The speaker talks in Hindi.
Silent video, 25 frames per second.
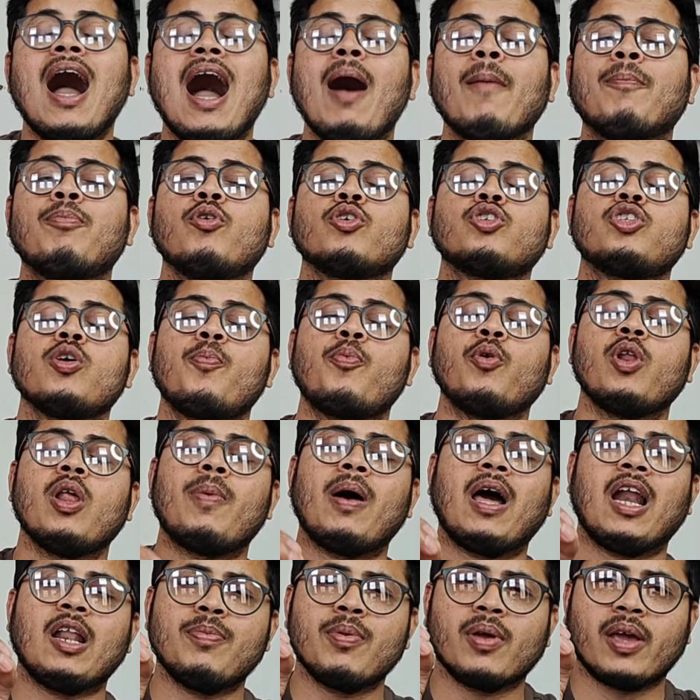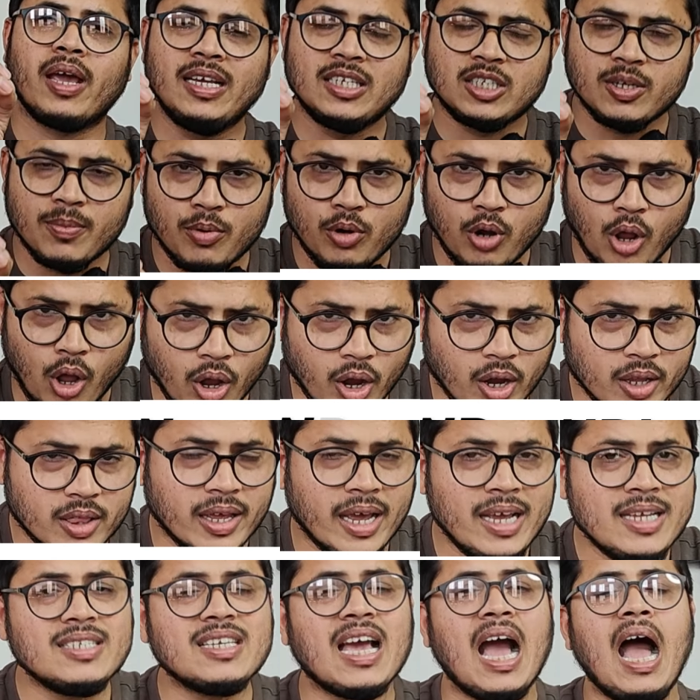आप दोस्तों पूरे भारत में कहीं से बिलोंग
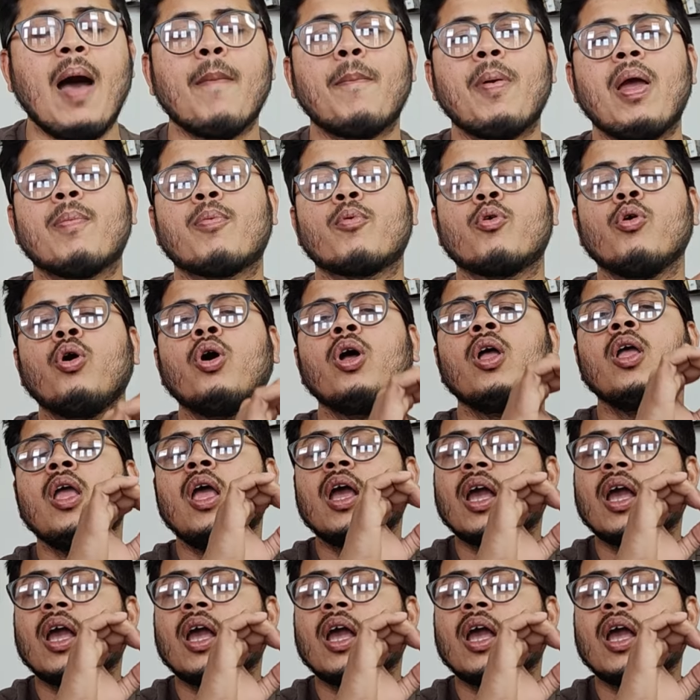करते हैं यहाँ पे आपको